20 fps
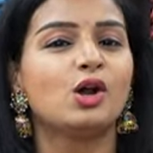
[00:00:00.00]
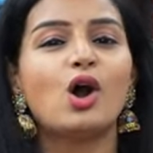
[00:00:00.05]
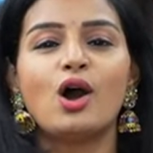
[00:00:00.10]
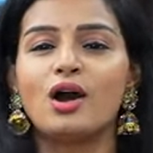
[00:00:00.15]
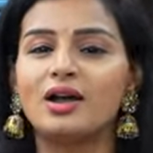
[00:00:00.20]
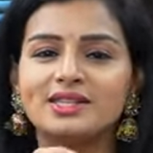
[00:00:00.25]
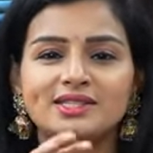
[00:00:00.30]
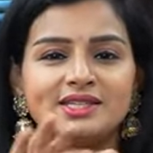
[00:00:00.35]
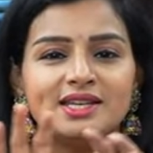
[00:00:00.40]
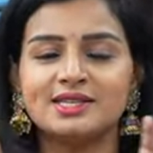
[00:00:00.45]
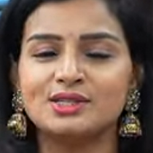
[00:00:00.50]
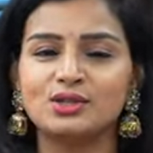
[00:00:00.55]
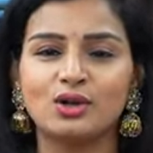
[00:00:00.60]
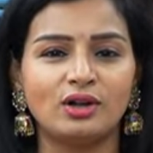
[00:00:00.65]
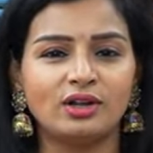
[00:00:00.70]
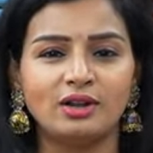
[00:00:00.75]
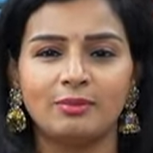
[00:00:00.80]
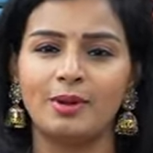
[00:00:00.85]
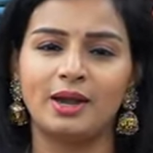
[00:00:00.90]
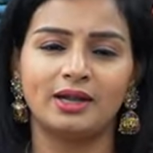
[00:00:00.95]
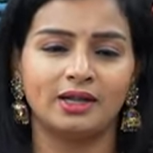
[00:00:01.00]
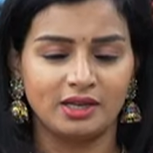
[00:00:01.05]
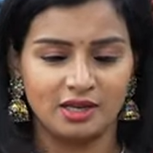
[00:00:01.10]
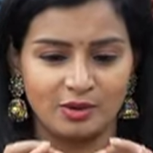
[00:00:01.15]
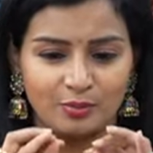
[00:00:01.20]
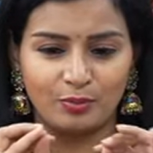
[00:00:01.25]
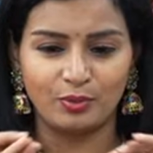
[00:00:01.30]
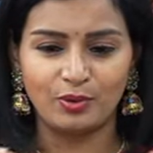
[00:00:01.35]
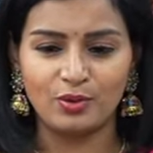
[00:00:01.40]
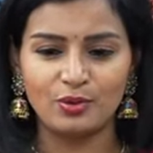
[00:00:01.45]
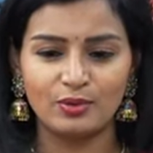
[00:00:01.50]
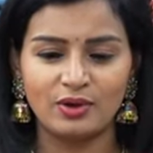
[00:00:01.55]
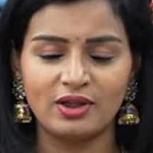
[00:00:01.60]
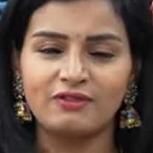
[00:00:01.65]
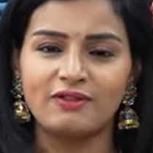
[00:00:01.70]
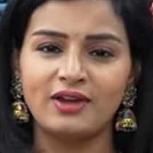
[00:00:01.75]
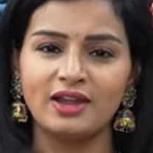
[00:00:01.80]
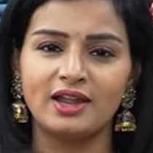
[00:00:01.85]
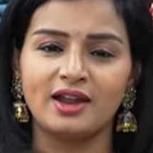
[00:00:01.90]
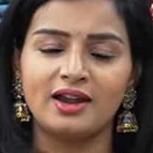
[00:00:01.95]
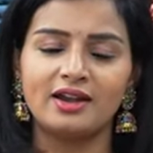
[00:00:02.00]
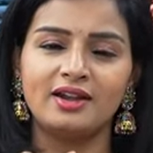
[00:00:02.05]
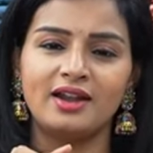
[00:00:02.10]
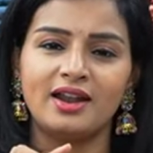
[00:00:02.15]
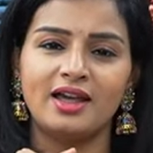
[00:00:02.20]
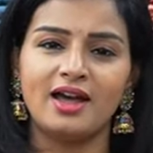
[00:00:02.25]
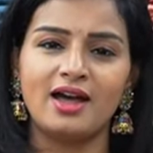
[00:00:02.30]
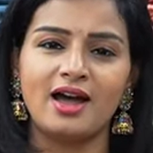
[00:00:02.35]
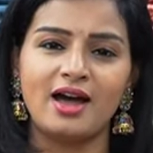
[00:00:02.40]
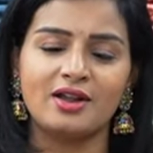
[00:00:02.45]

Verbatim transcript: కాస్ట్ ఈజ్ నాట్ అ మ్యాటర్ ఎప్పుడు కూడా ఫైవ్ హండ్రెడా